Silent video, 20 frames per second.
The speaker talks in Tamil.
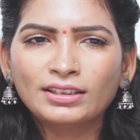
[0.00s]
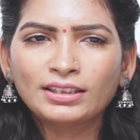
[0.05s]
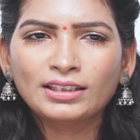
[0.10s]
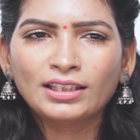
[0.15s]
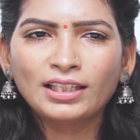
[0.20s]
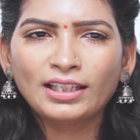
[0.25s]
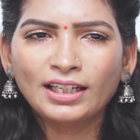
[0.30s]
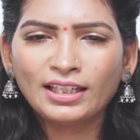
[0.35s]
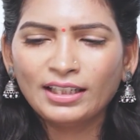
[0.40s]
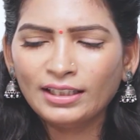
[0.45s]

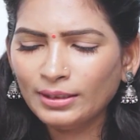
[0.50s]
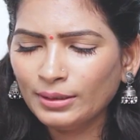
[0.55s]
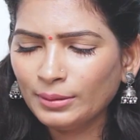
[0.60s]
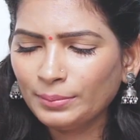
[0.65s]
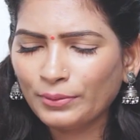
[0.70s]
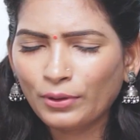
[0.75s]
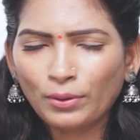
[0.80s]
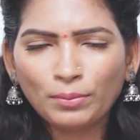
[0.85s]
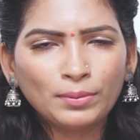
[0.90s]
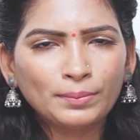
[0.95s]
இதில் என்ன
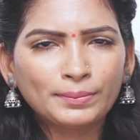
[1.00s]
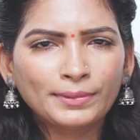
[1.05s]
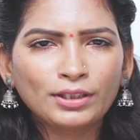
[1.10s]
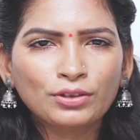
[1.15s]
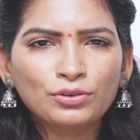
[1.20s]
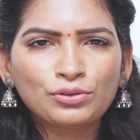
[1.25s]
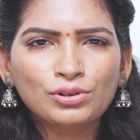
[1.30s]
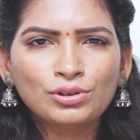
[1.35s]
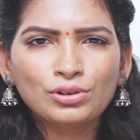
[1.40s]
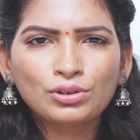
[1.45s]
ப்ராப்ளம்னா
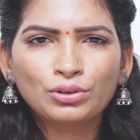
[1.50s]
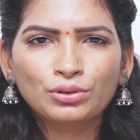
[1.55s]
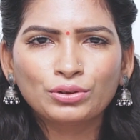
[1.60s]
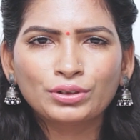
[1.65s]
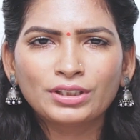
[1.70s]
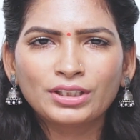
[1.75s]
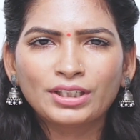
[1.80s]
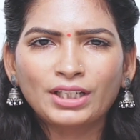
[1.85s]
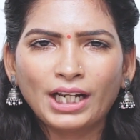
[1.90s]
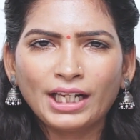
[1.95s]
கொஞ்சம்
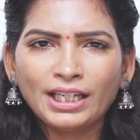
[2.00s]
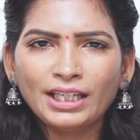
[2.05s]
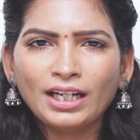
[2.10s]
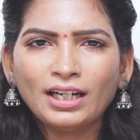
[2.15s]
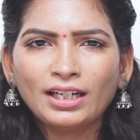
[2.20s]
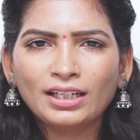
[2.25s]
இது ட்ரை